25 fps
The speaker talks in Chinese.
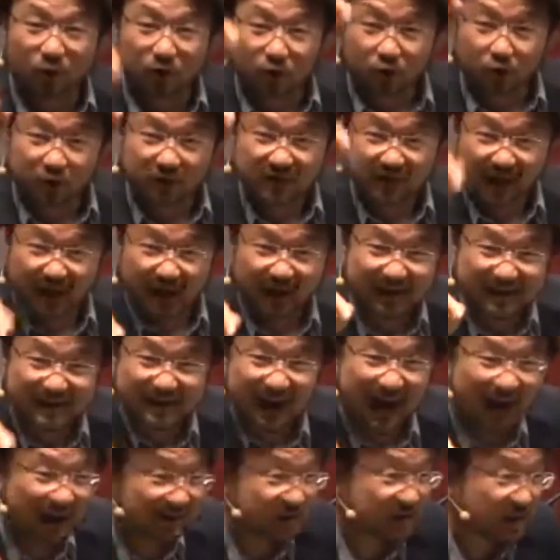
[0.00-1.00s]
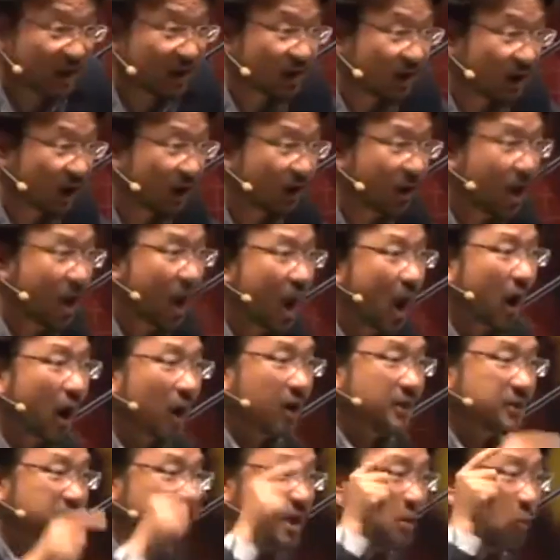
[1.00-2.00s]
就这样产生了。
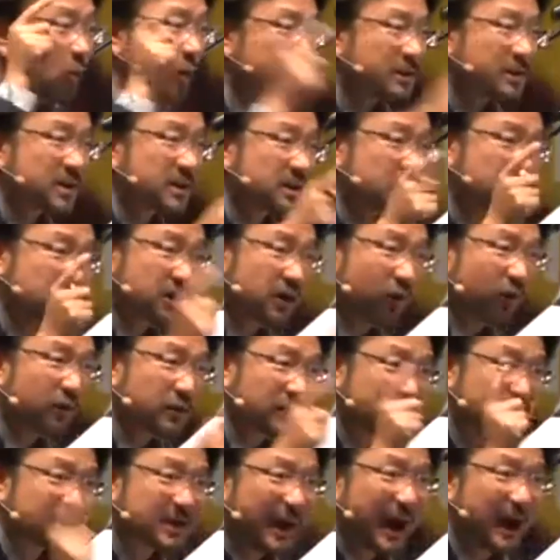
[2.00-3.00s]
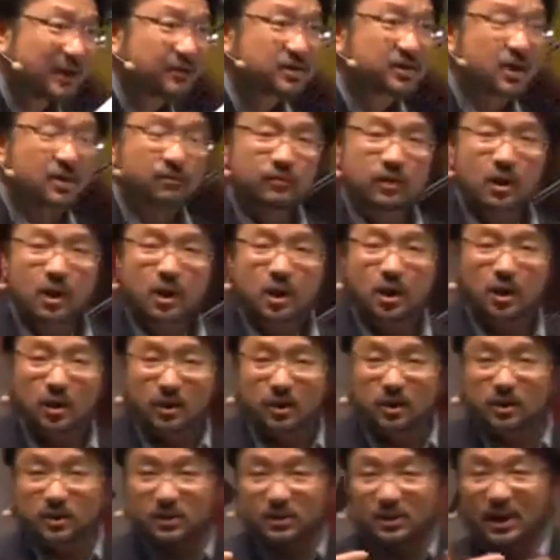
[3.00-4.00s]
而因为这样的疑问的产生。
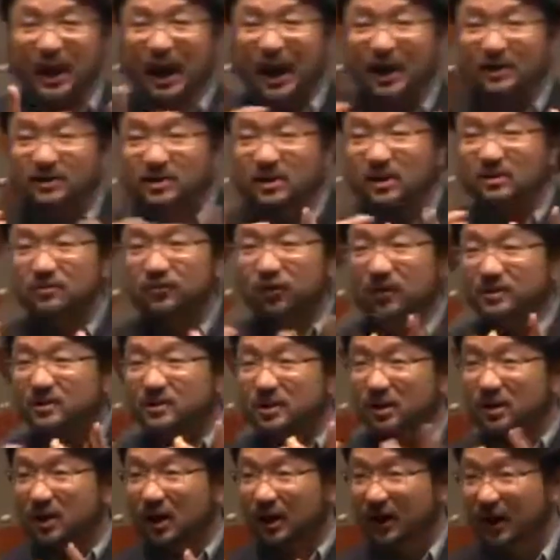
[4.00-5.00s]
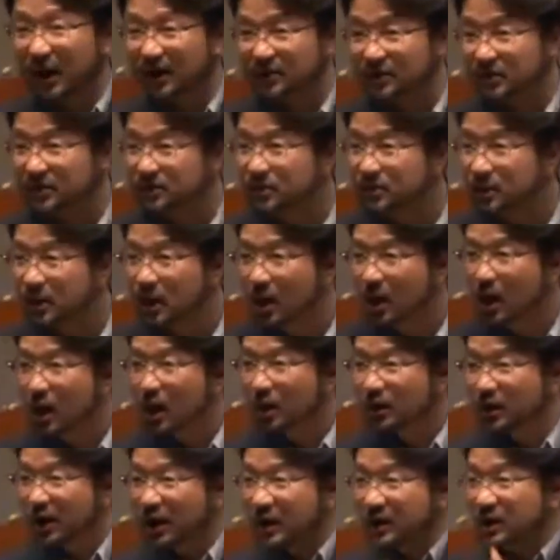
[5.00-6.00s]
产生纷争了，开始，
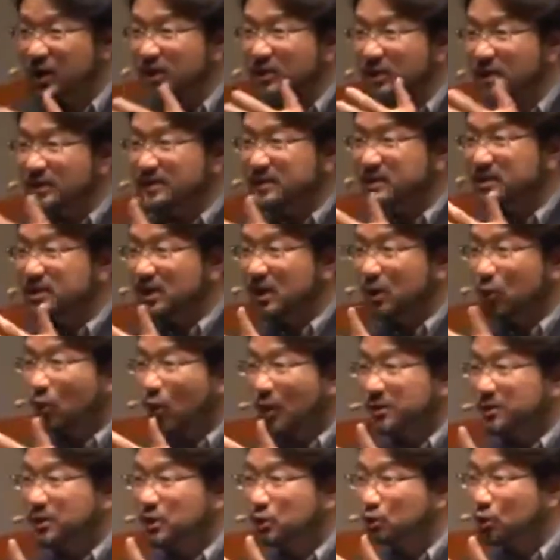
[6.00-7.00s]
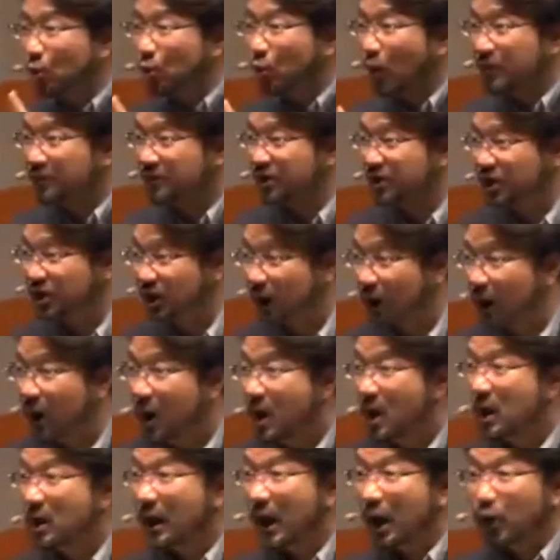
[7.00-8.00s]
人跟人之间的关系出问题了，
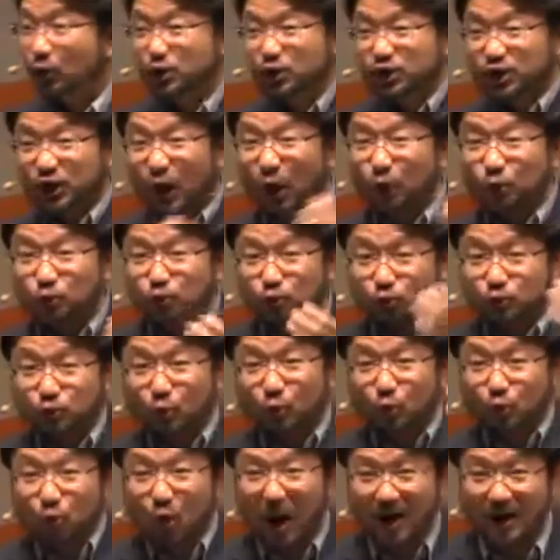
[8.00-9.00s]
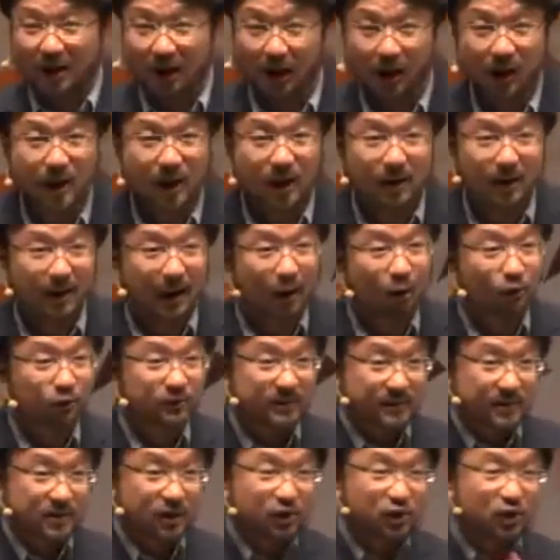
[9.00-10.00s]
然后小组就乱了，然后
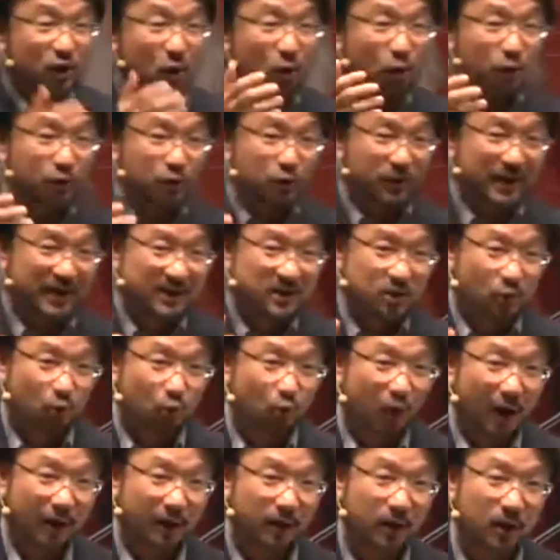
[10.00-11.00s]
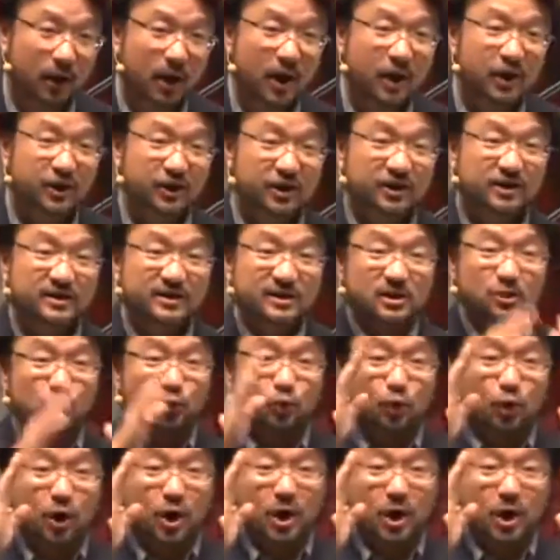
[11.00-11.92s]
整个教会就开始乱了，以至于